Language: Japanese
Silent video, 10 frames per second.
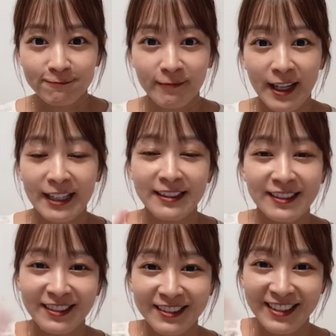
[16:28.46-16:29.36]
はい
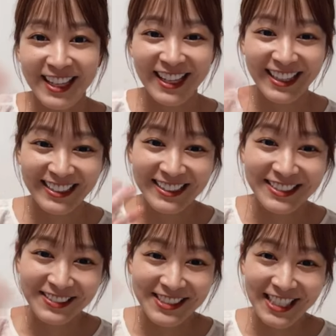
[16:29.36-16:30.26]
ということでありが
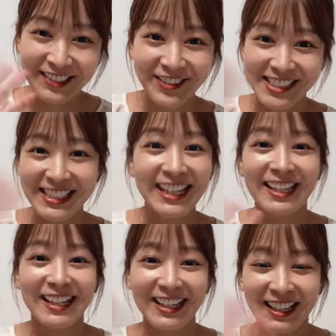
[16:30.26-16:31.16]
とうございました
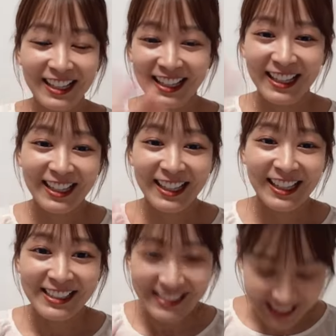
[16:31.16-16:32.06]

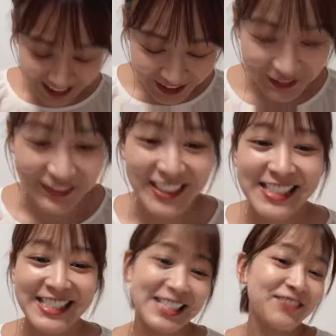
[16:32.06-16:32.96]
ぜひお待
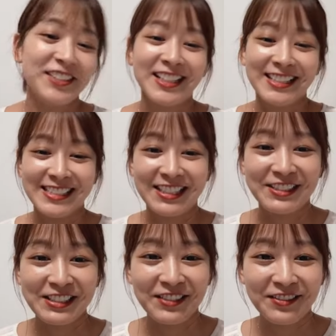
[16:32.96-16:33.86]
ちしてます
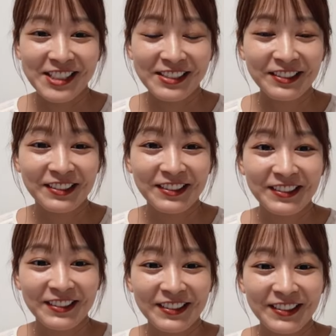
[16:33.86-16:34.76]
楽しみましょう
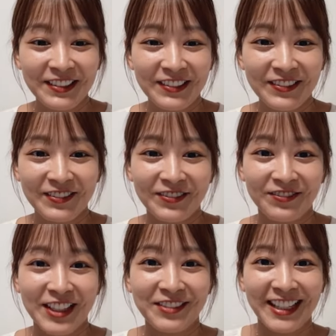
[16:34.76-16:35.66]

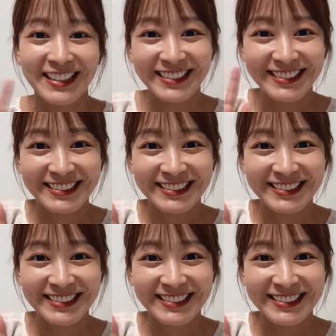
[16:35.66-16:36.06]
バイバイ